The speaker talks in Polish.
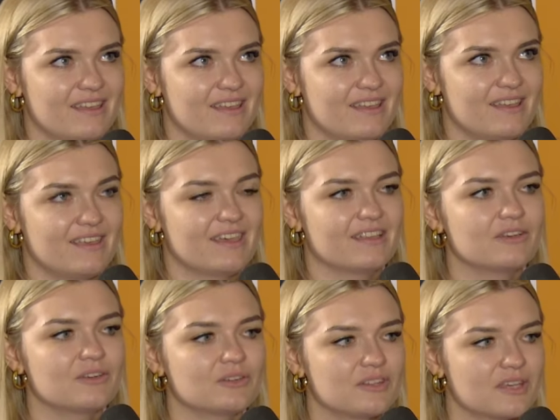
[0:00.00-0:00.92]
Ja
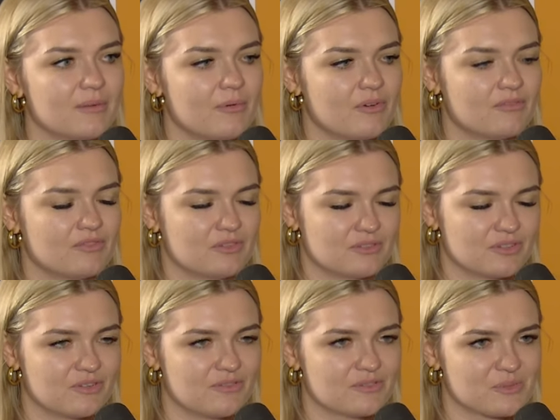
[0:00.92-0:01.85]
tego dnia byłam
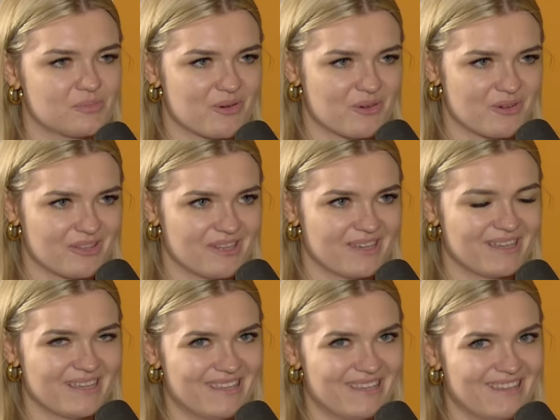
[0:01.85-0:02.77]
wyjątkowo spokojna
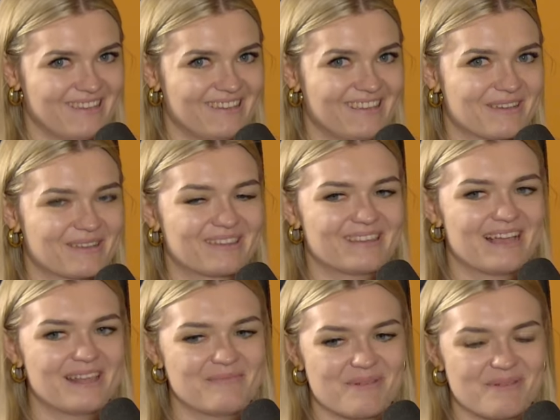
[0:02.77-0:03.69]
i
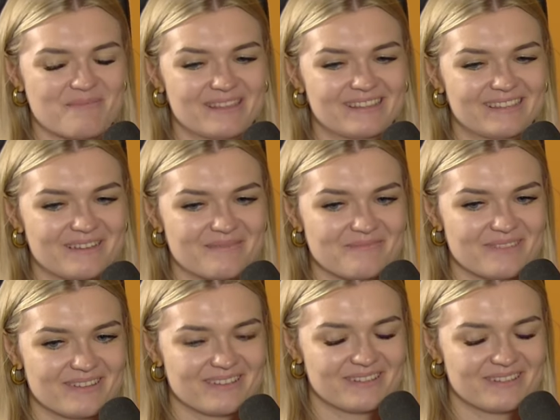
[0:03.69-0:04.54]
dalej pamiętam,